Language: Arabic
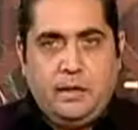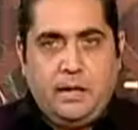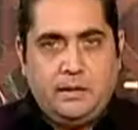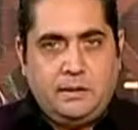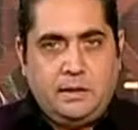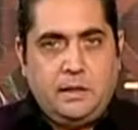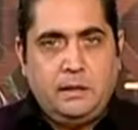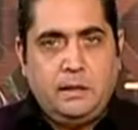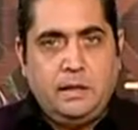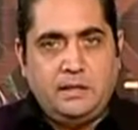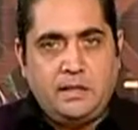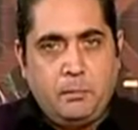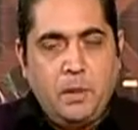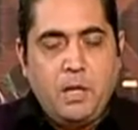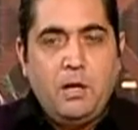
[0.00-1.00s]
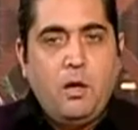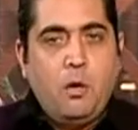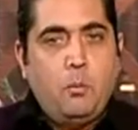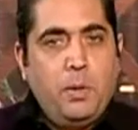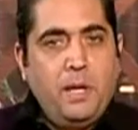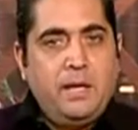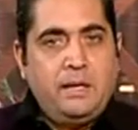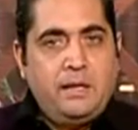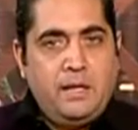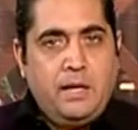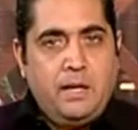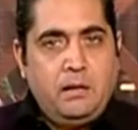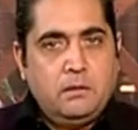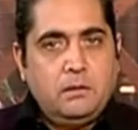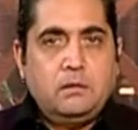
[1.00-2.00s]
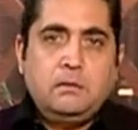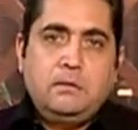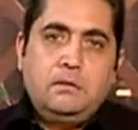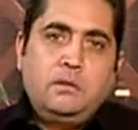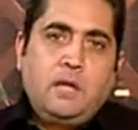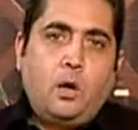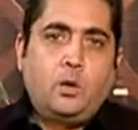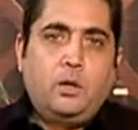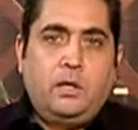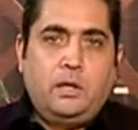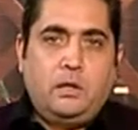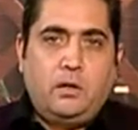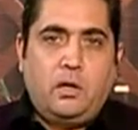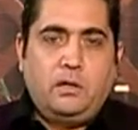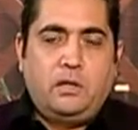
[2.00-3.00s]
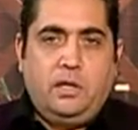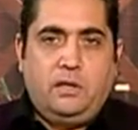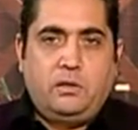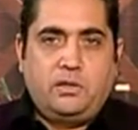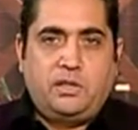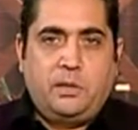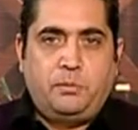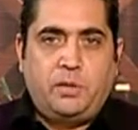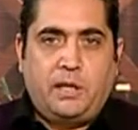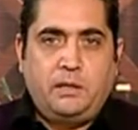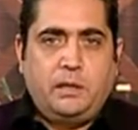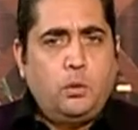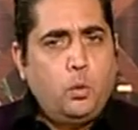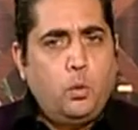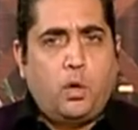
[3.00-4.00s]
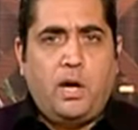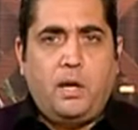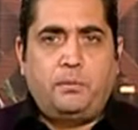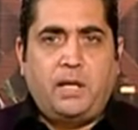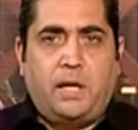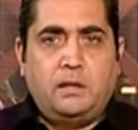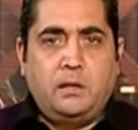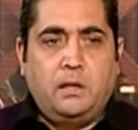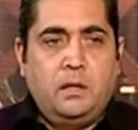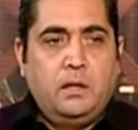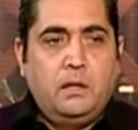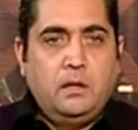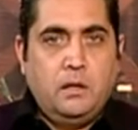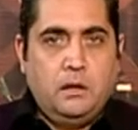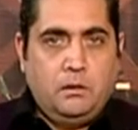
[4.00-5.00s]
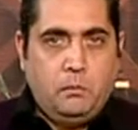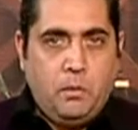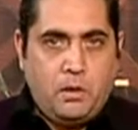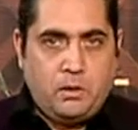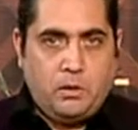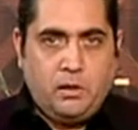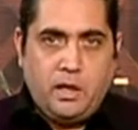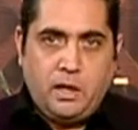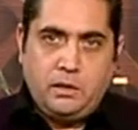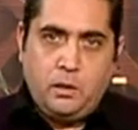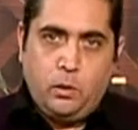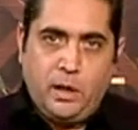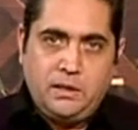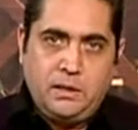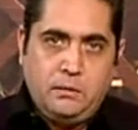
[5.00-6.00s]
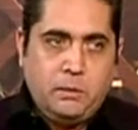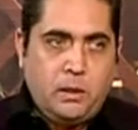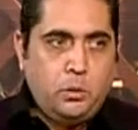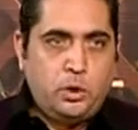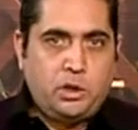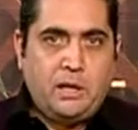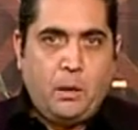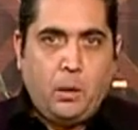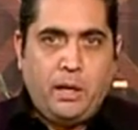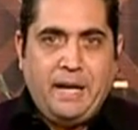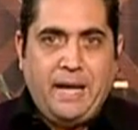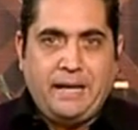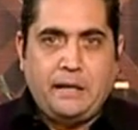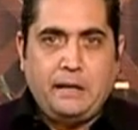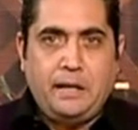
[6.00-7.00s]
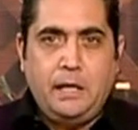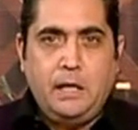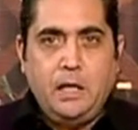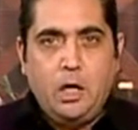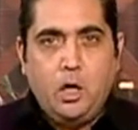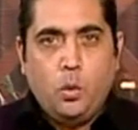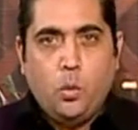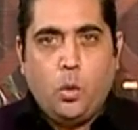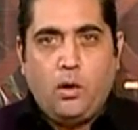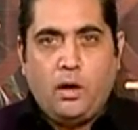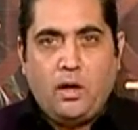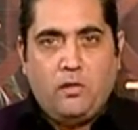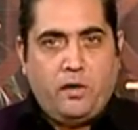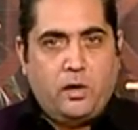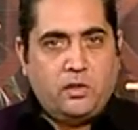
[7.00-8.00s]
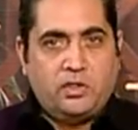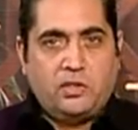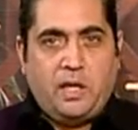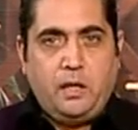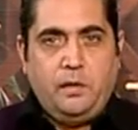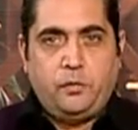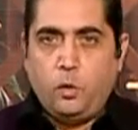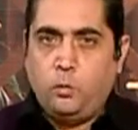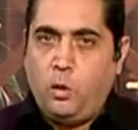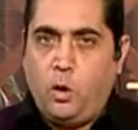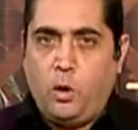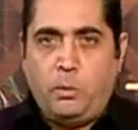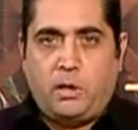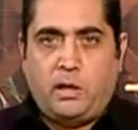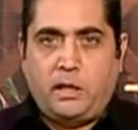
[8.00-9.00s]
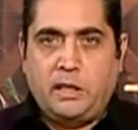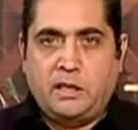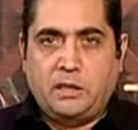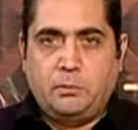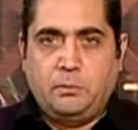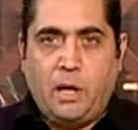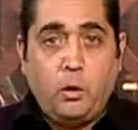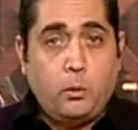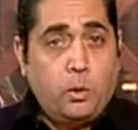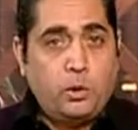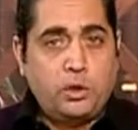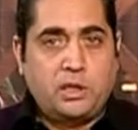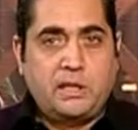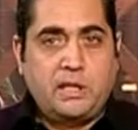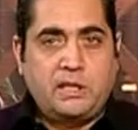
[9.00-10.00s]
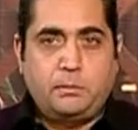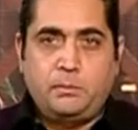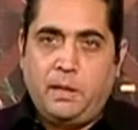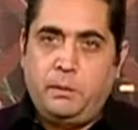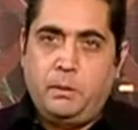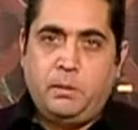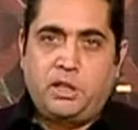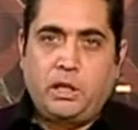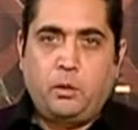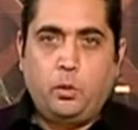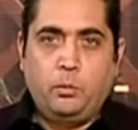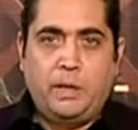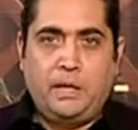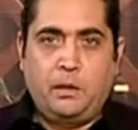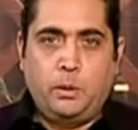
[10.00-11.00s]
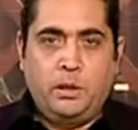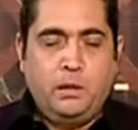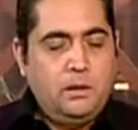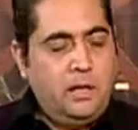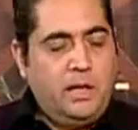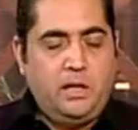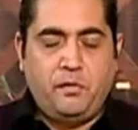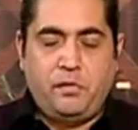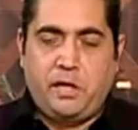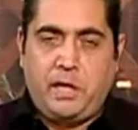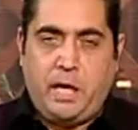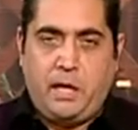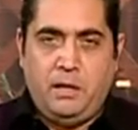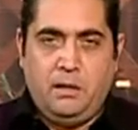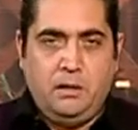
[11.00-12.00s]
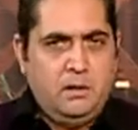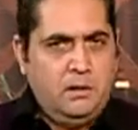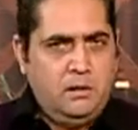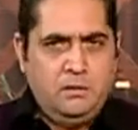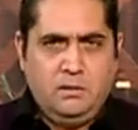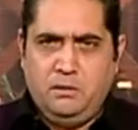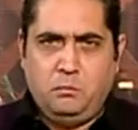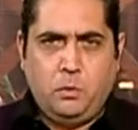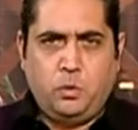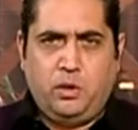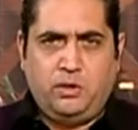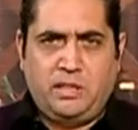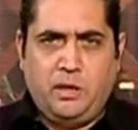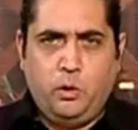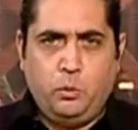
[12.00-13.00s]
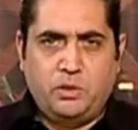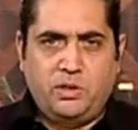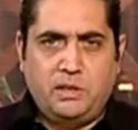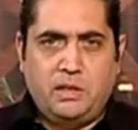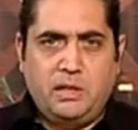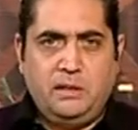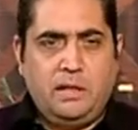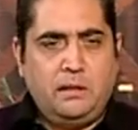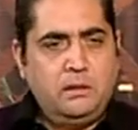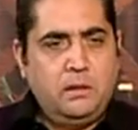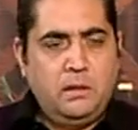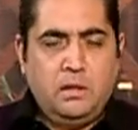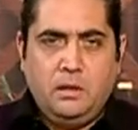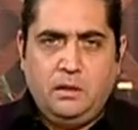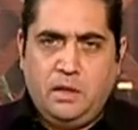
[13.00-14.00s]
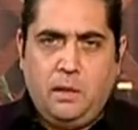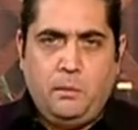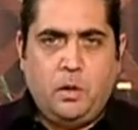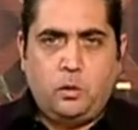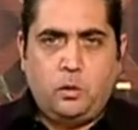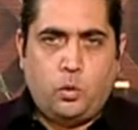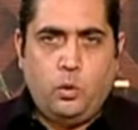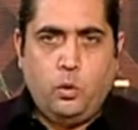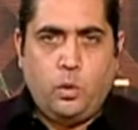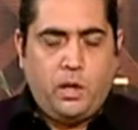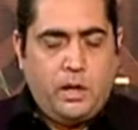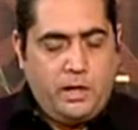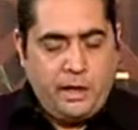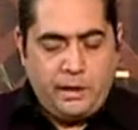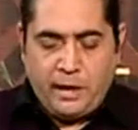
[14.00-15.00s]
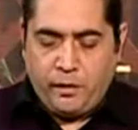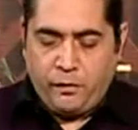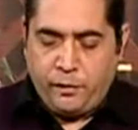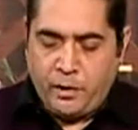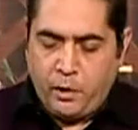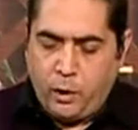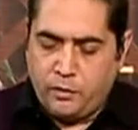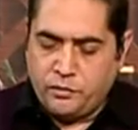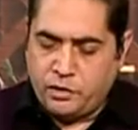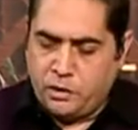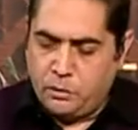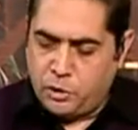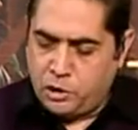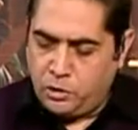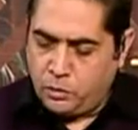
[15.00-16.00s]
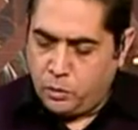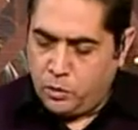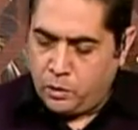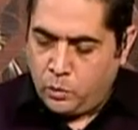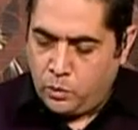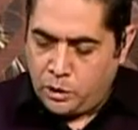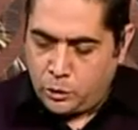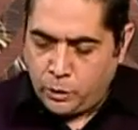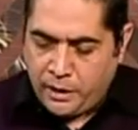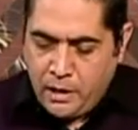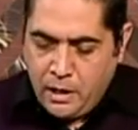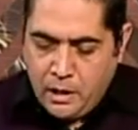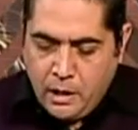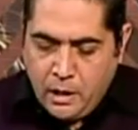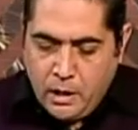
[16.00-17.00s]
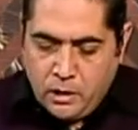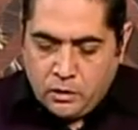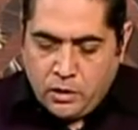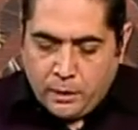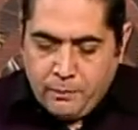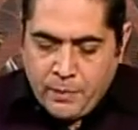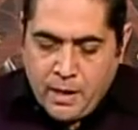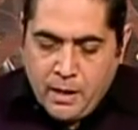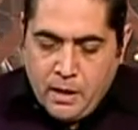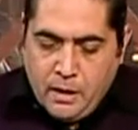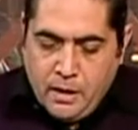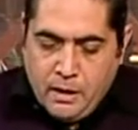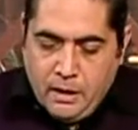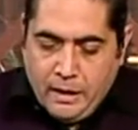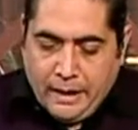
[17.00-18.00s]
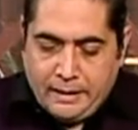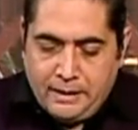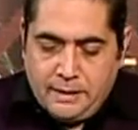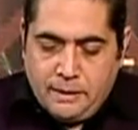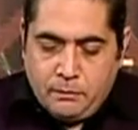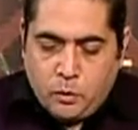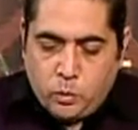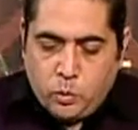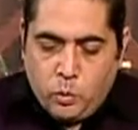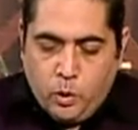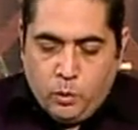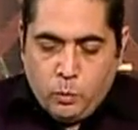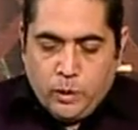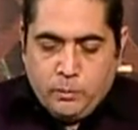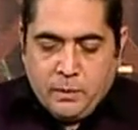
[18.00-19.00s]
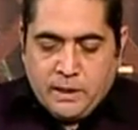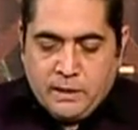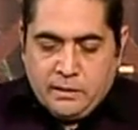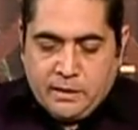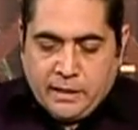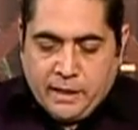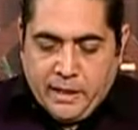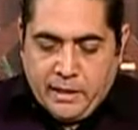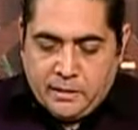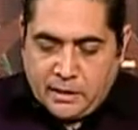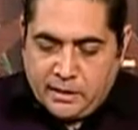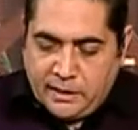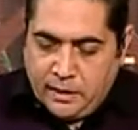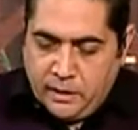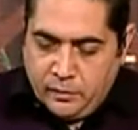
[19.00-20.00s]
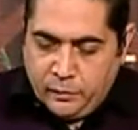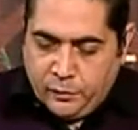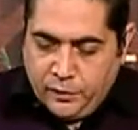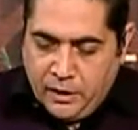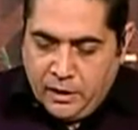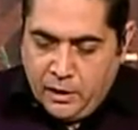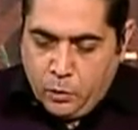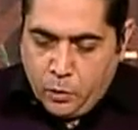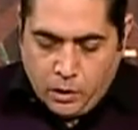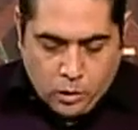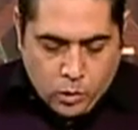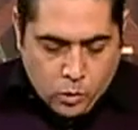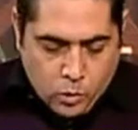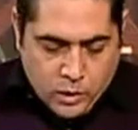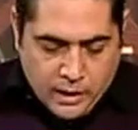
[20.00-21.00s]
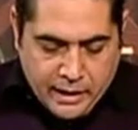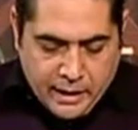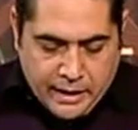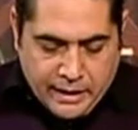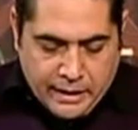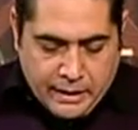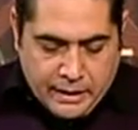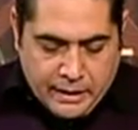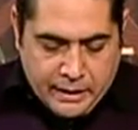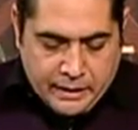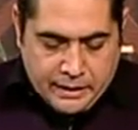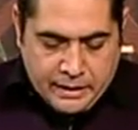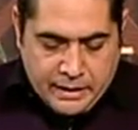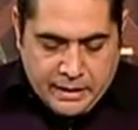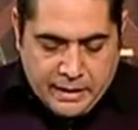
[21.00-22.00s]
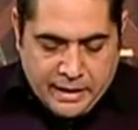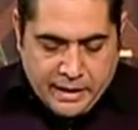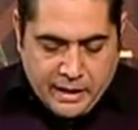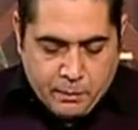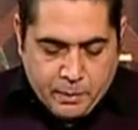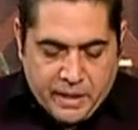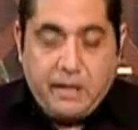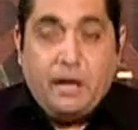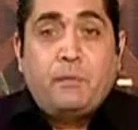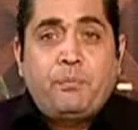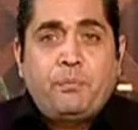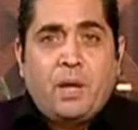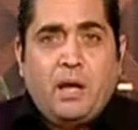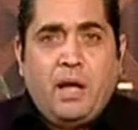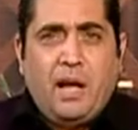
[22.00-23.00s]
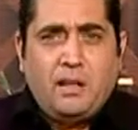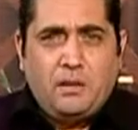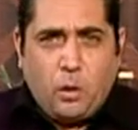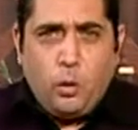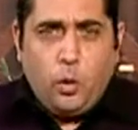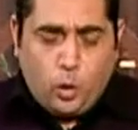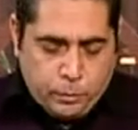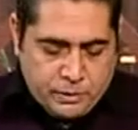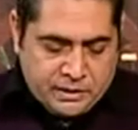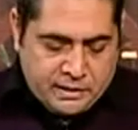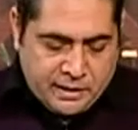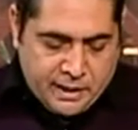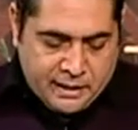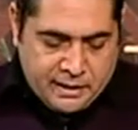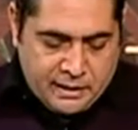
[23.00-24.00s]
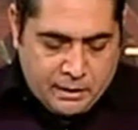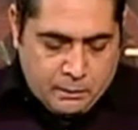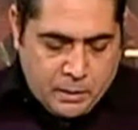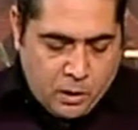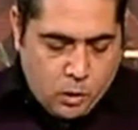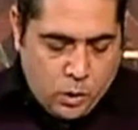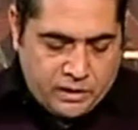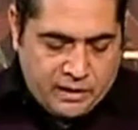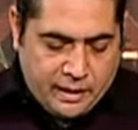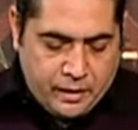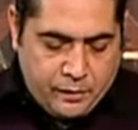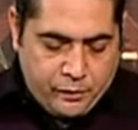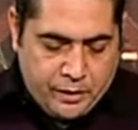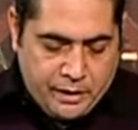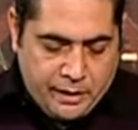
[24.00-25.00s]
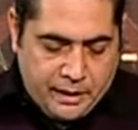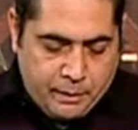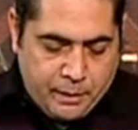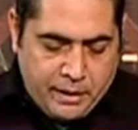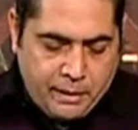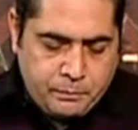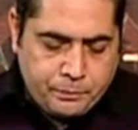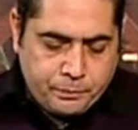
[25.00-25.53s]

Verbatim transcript: هذه النسب باننا ناخد الاجراءات الاحترازيه بتاعتنا والوقايه بتاعتنا المرض لغايه دلوقتي ملوش دواء لكن ليه وقايه فيروس ضعيف طول ما هو بره الجسم اول ما يخش الجسم يعمل مشاكل وبلاوي احنا في غنى عنها موضوع سهل وبسيط جدا نعمل الوقايه اللي احنا عارفينها وحافظينها مش هنقعد نقولها كل شويه طيب عندي موضوع مهم جدا عايز اتكلم فيه وهو الايجابيه هقول لكم بالسريع كده ما هو تعريف الايجابيه